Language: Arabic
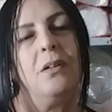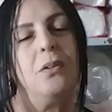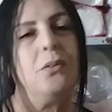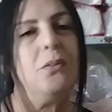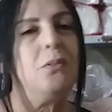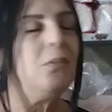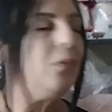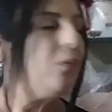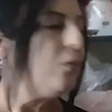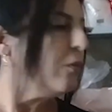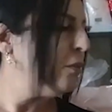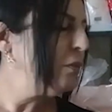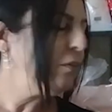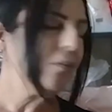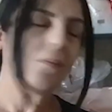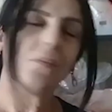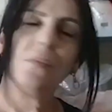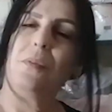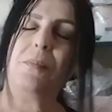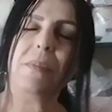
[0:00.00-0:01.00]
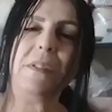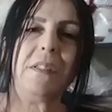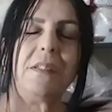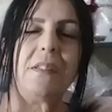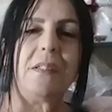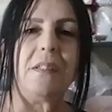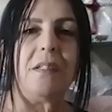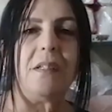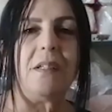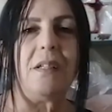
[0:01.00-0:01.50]

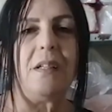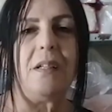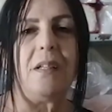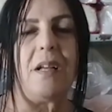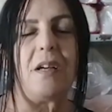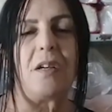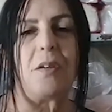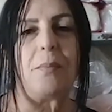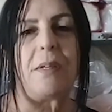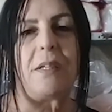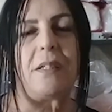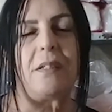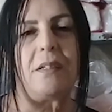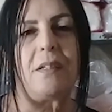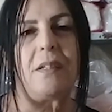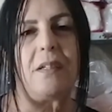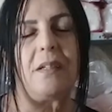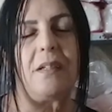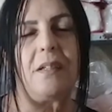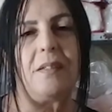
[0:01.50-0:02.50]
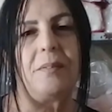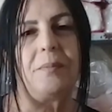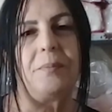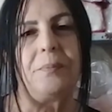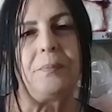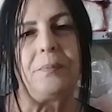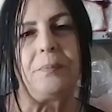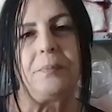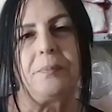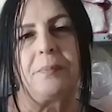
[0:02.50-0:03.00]
والبنت الأكبر آه،
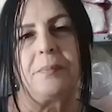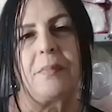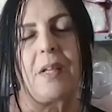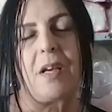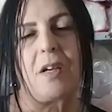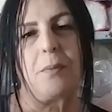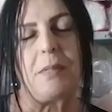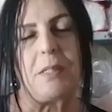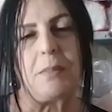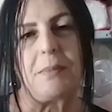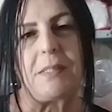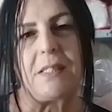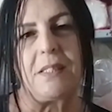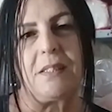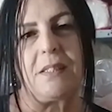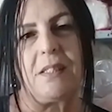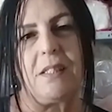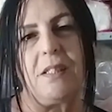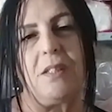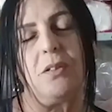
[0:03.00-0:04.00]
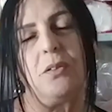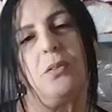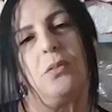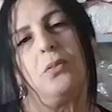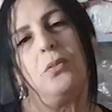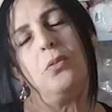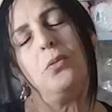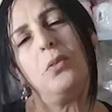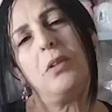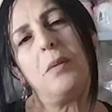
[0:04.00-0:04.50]
أكبر بسنتين
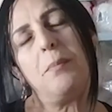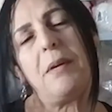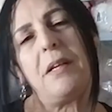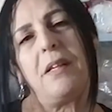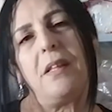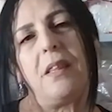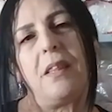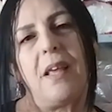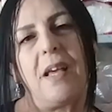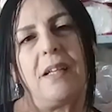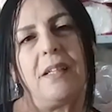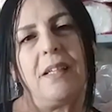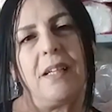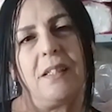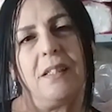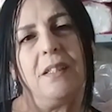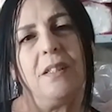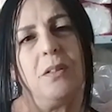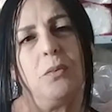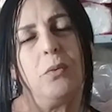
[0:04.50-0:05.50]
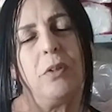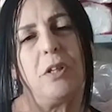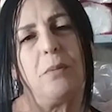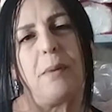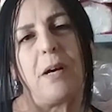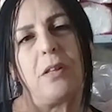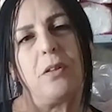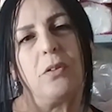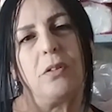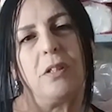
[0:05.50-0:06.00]
وكمان الثاني يعني ورا
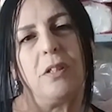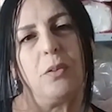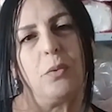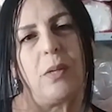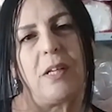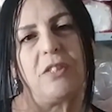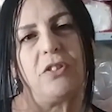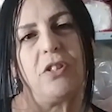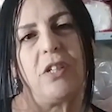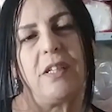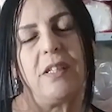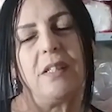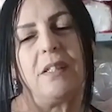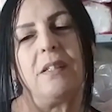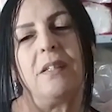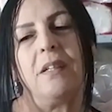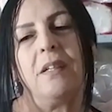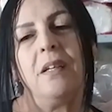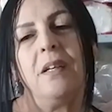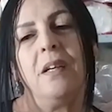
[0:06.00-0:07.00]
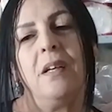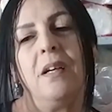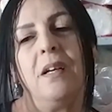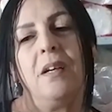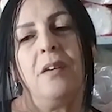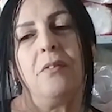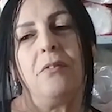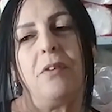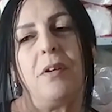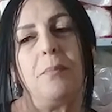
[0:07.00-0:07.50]
بعضهم الأولاد جايين
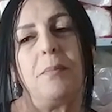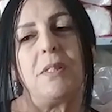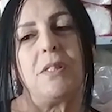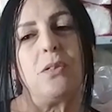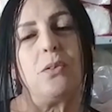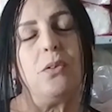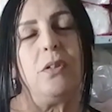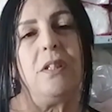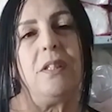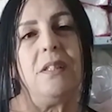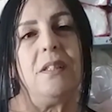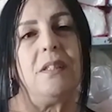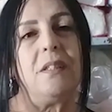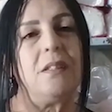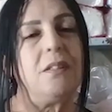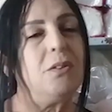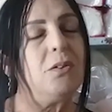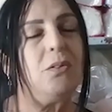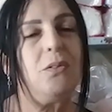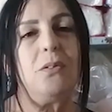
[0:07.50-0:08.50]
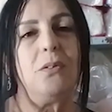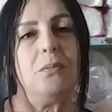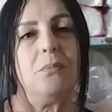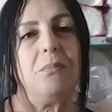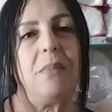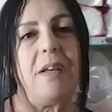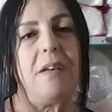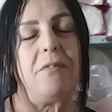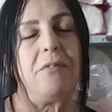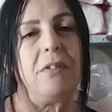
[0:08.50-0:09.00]
فمسؤولية إنه
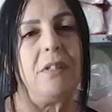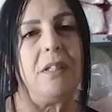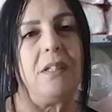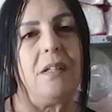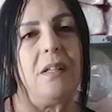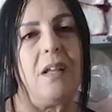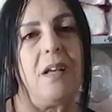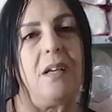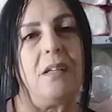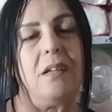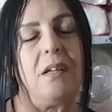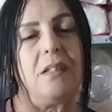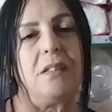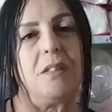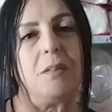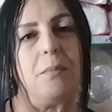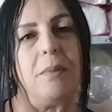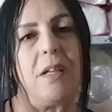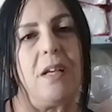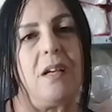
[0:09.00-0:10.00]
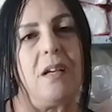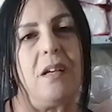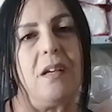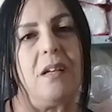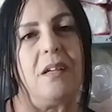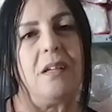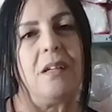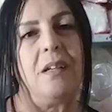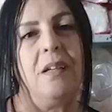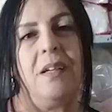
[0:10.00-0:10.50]
ما في لا راتب
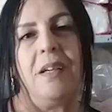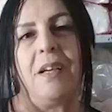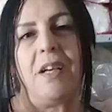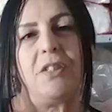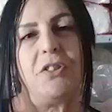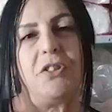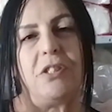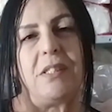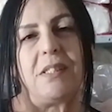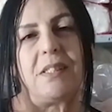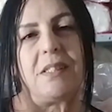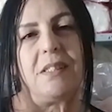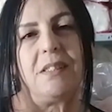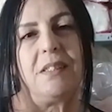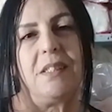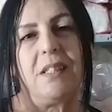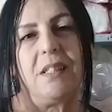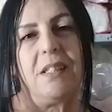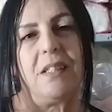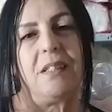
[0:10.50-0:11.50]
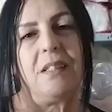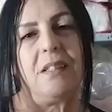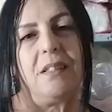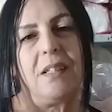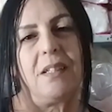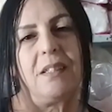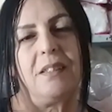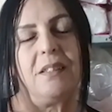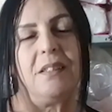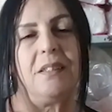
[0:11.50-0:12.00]
لا أي شيء استند عليه
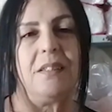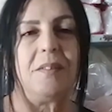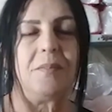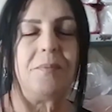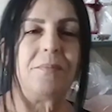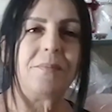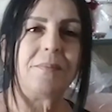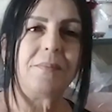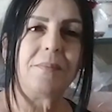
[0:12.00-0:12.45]
يعني